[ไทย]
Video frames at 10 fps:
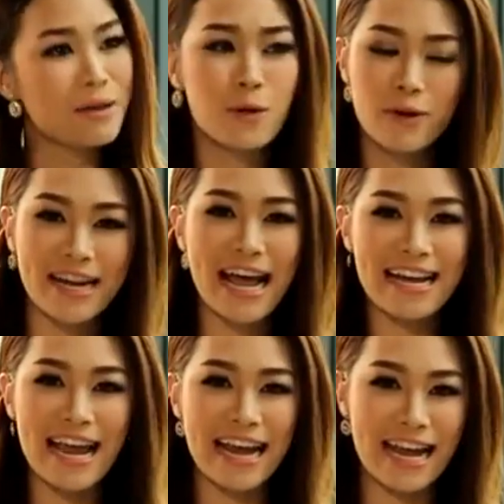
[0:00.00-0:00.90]
อยู่ได้นาน
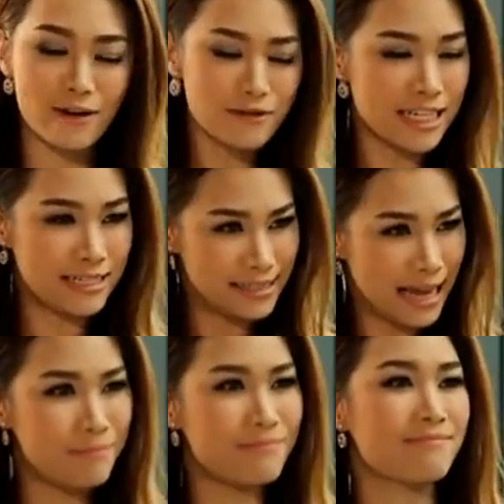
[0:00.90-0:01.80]
แค่ไหนต้องฉีด
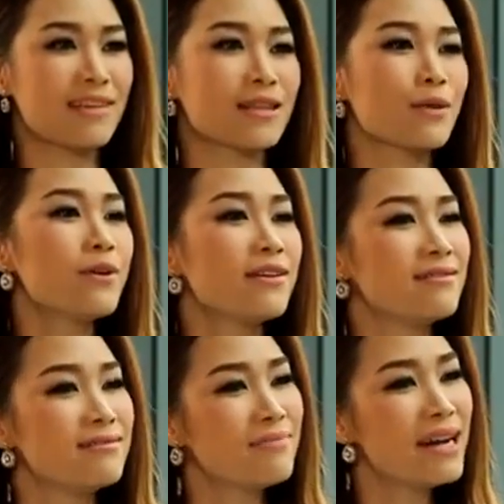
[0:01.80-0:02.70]
ซ้ำกระตุ้น
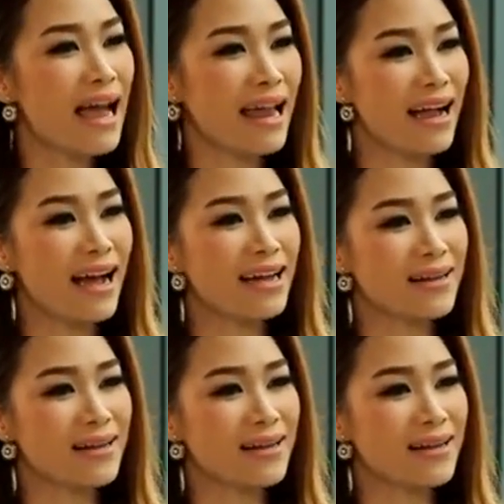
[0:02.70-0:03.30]
เมื่อไหร่คะ